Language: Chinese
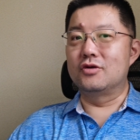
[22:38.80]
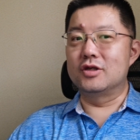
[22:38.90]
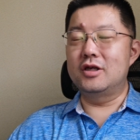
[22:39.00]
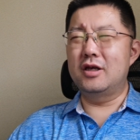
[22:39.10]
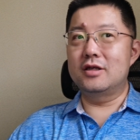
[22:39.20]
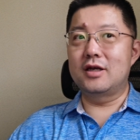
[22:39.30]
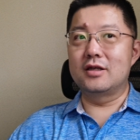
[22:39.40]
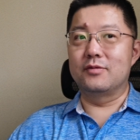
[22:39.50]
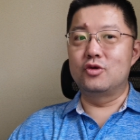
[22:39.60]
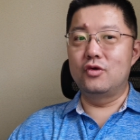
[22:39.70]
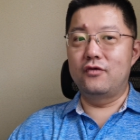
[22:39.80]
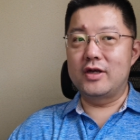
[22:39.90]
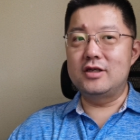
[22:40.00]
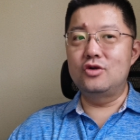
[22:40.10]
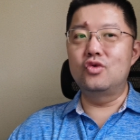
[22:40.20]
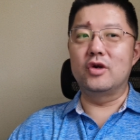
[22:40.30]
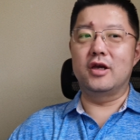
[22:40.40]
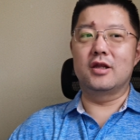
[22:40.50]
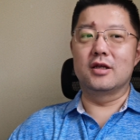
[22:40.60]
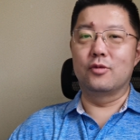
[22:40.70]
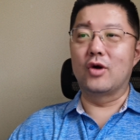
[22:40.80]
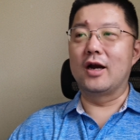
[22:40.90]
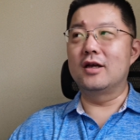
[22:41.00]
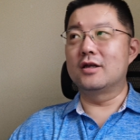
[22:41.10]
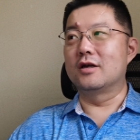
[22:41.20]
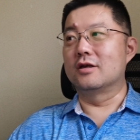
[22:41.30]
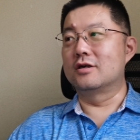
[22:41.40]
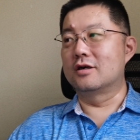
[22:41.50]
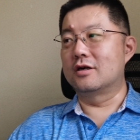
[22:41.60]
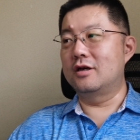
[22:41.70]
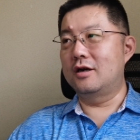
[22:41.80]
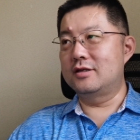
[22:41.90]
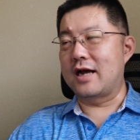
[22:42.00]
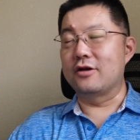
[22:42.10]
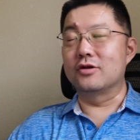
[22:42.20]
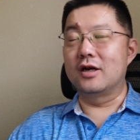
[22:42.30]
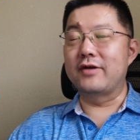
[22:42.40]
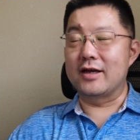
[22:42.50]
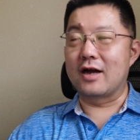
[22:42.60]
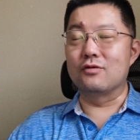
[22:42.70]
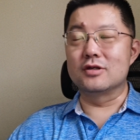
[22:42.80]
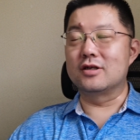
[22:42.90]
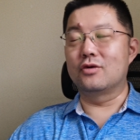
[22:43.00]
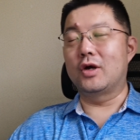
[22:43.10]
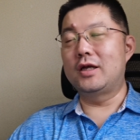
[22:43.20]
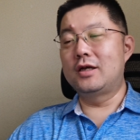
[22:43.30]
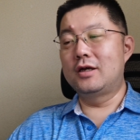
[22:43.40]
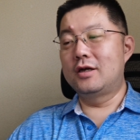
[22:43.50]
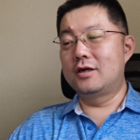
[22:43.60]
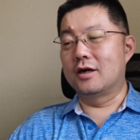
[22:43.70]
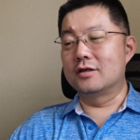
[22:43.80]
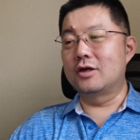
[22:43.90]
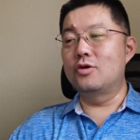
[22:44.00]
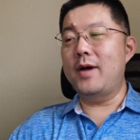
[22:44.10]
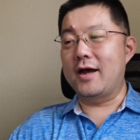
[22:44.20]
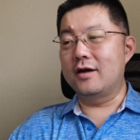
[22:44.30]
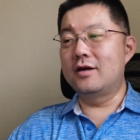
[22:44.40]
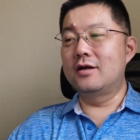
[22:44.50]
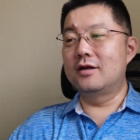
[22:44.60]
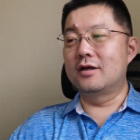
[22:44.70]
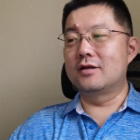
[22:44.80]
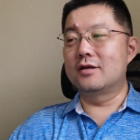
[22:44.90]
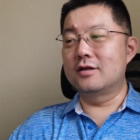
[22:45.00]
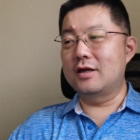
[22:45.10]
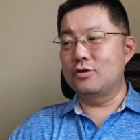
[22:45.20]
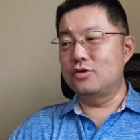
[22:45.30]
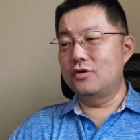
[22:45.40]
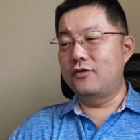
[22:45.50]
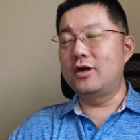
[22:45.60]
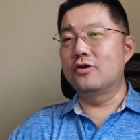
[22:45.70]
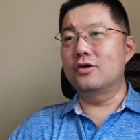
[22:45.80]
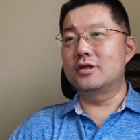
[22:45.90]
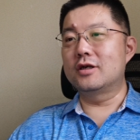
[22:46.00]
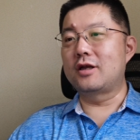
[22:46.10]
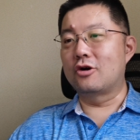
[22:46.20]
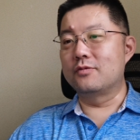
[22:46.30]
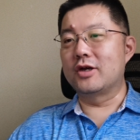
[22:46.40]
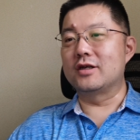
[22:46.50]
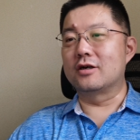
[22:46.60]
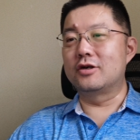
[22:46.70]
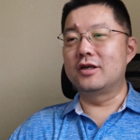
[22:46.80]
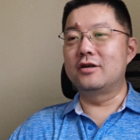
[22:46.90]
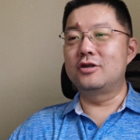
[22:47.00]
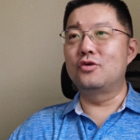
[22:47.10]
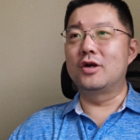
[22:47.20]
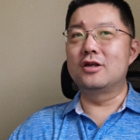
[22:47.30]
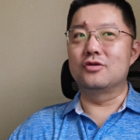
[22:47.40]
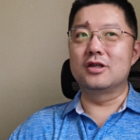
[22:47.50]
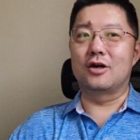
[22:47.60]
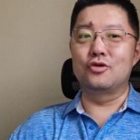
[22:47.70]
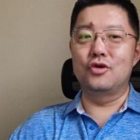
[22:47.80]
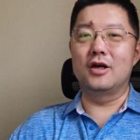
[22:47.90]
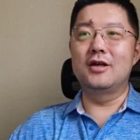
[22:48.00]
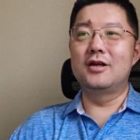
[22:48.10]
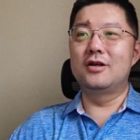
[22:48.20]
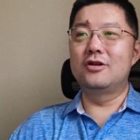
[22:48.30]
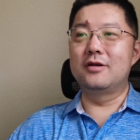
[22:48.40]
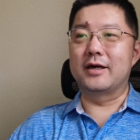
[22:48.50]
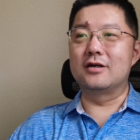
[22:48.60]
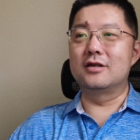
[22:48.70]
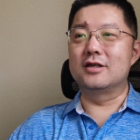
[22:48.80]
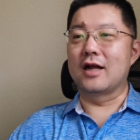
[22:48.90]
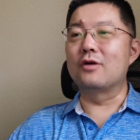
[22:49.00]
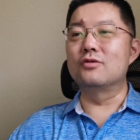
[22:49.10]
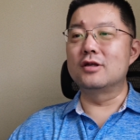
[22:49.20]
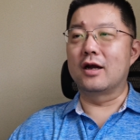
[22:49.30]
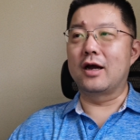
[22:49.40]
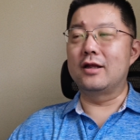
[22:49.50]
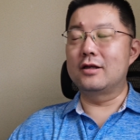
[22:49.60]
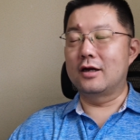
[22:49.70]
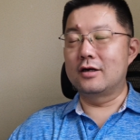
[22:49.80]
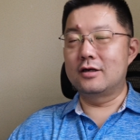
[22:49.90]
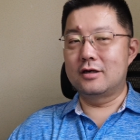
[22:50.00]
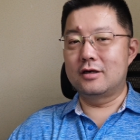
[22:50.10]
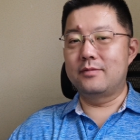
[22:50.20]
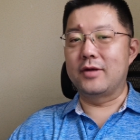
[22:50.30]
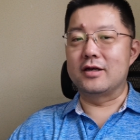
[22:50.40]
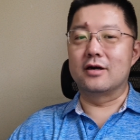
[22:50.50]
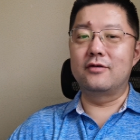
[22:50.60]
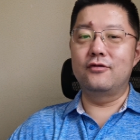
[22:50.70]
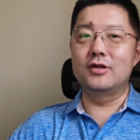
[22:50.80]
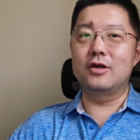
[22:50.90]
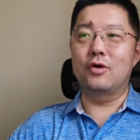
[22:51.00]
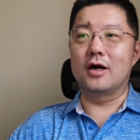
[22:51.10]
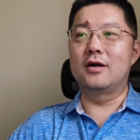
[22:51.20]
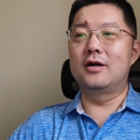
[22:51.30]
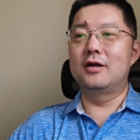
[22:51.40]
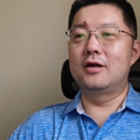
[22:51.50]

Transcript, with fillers: 手机再怎么去翻新处理，他就不管了，他可能是下游的另外一家公司去管，然后再去卖，那再去分流。这个待会儿我们再讲说这些收回来的手机哪儿去了，对吧？这是其他公司在干，它是每人负责一块儿。